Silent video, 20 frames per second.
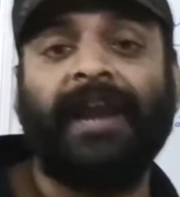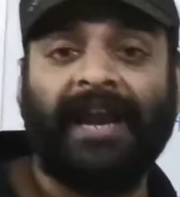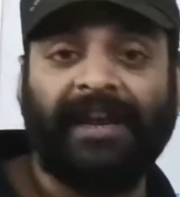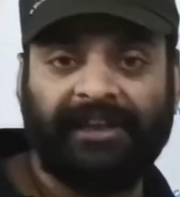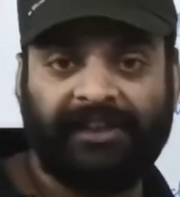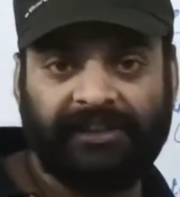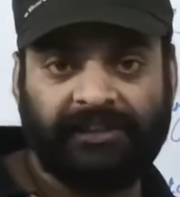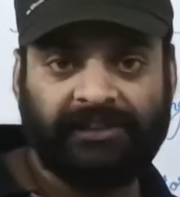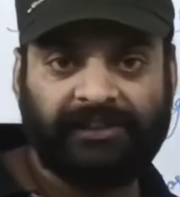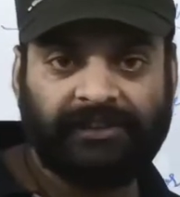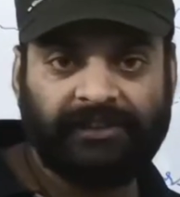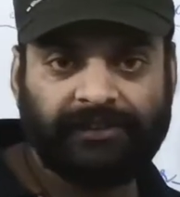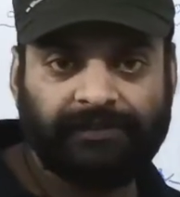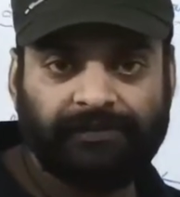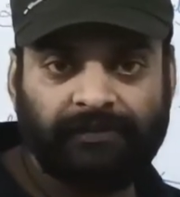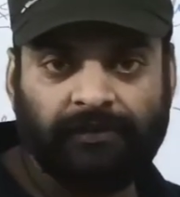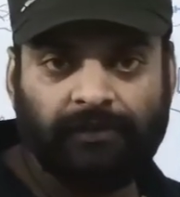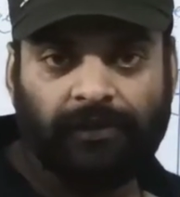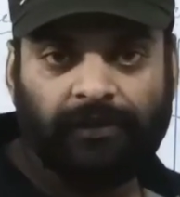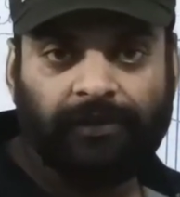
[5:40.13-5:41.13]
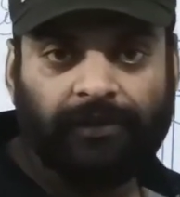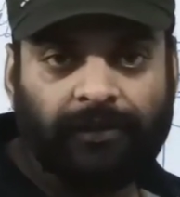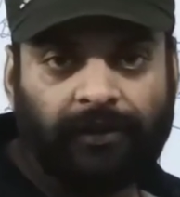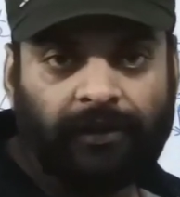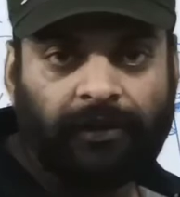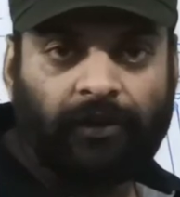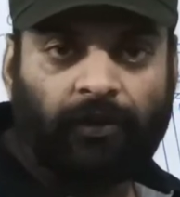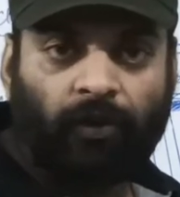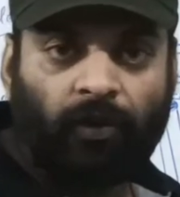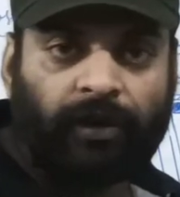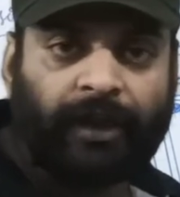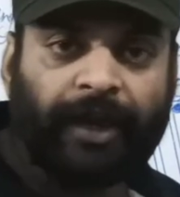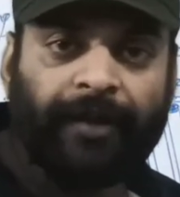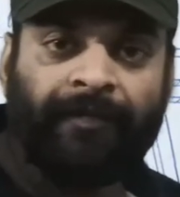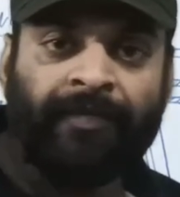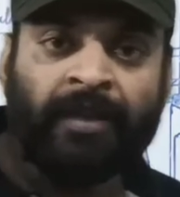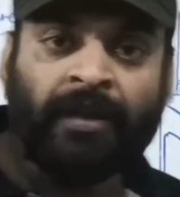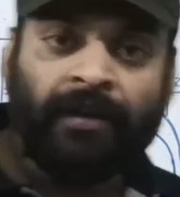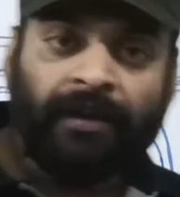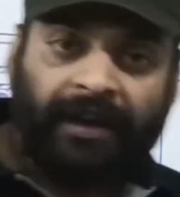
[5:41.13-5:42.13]
क्रैंकिस ओके
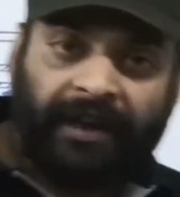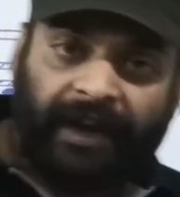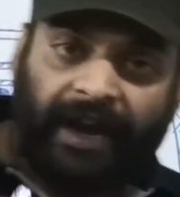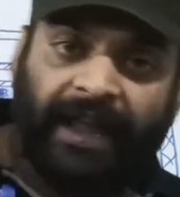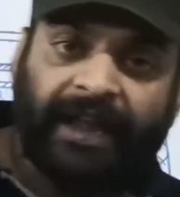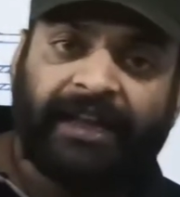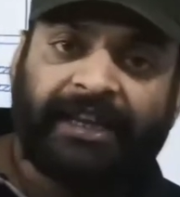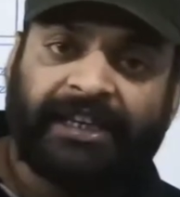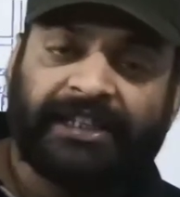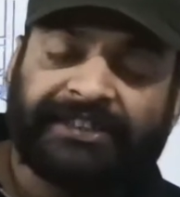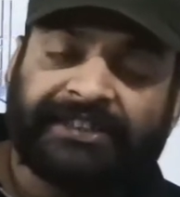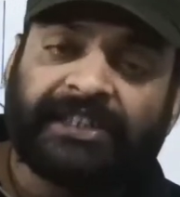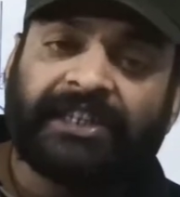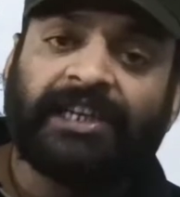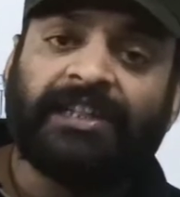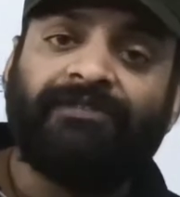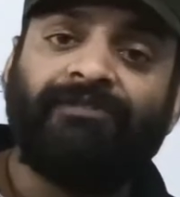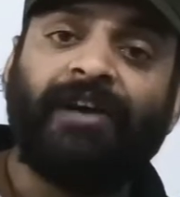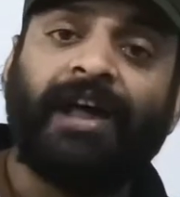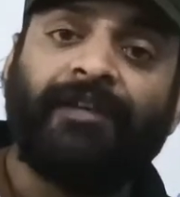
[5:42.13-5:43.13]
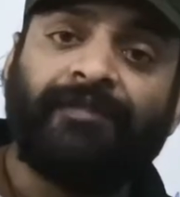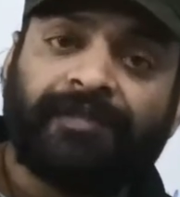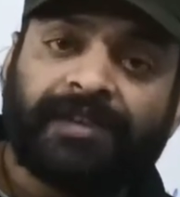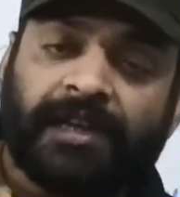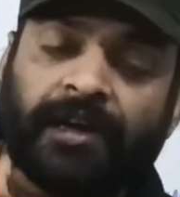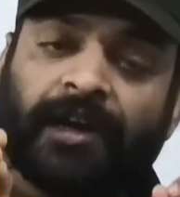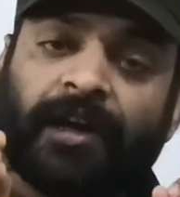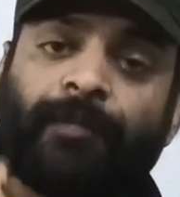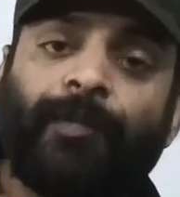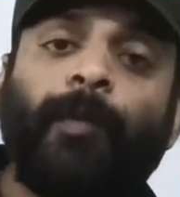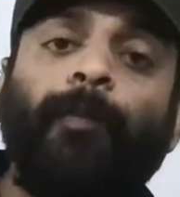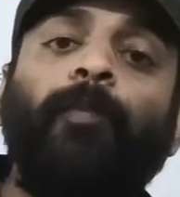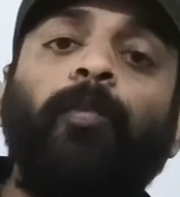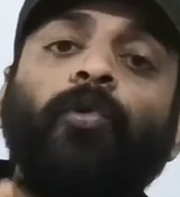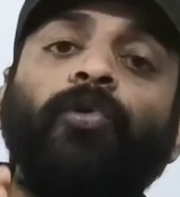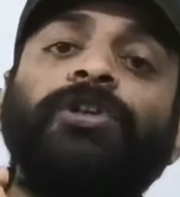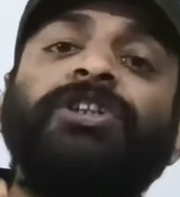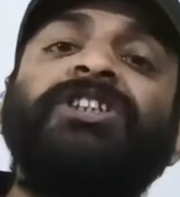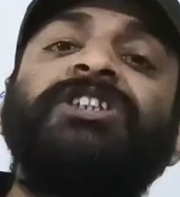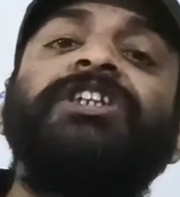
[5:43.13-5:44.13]
क्रैंकिस रिलीफ वाल्व की अगर मैं
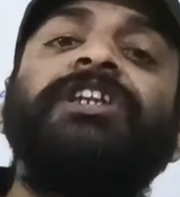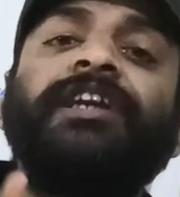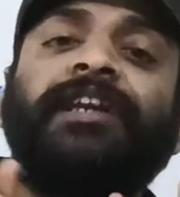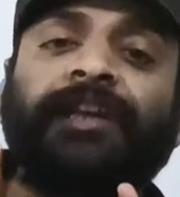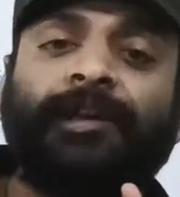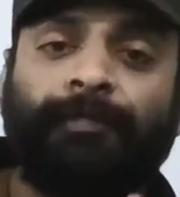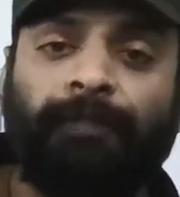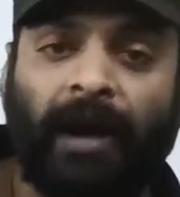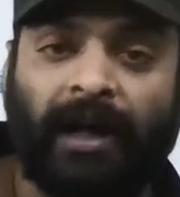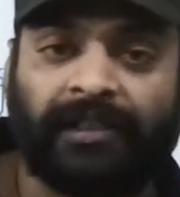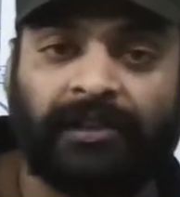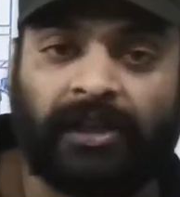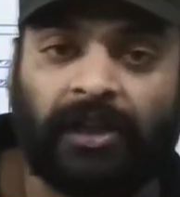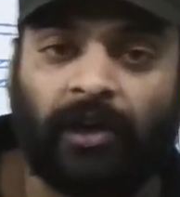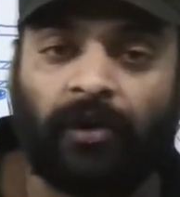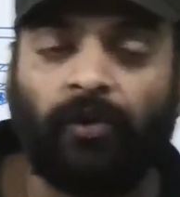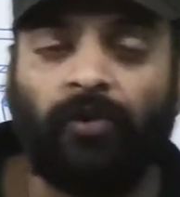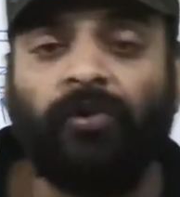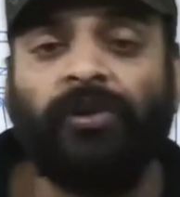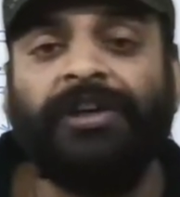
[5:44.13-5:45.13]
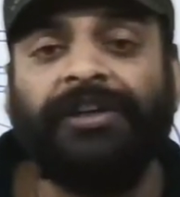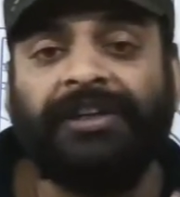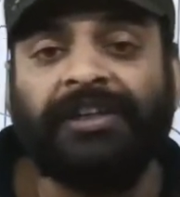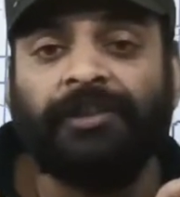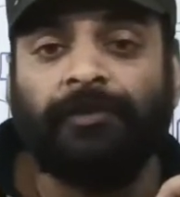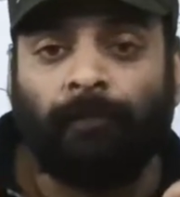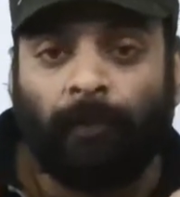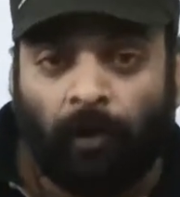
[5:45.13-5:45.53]
पोजिशनिंग की बात करूं इट इज